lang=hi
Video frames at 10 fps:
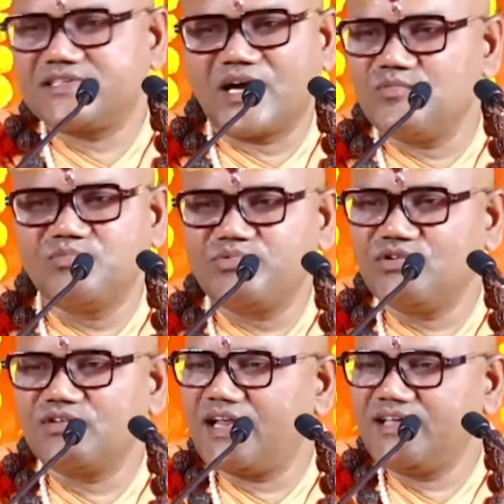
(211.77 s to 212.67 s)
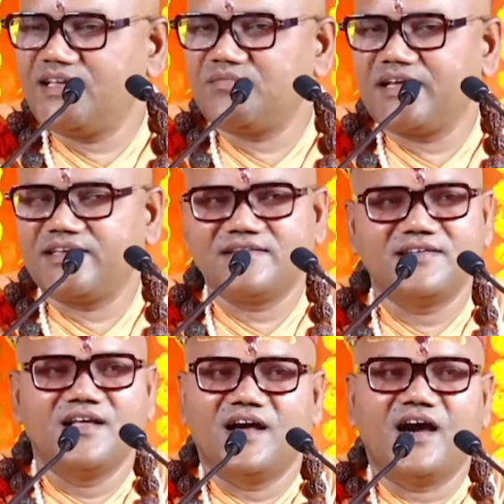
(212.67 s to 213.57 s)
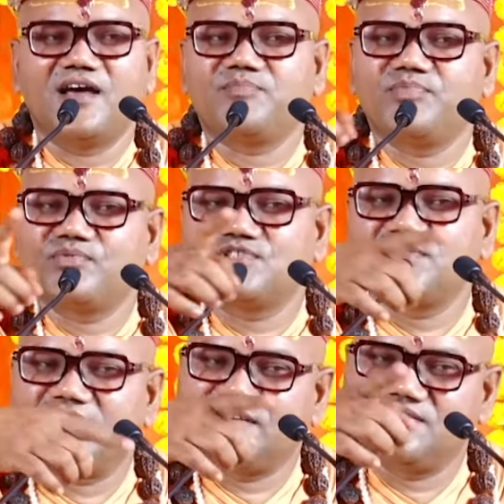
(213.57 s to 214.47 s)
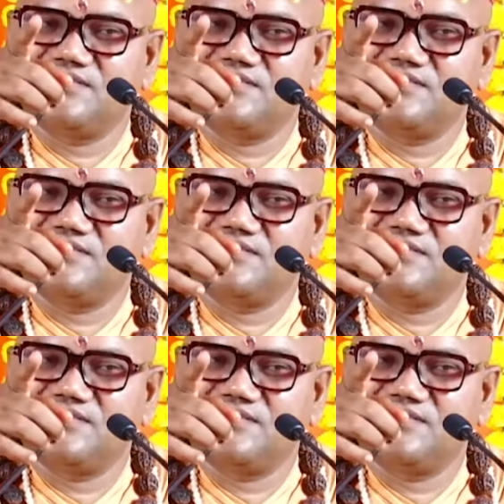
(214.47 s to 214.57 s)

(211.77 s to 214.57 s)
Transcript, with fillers: कम उपयोग नहीं है भाई हर पुरुष वर्ग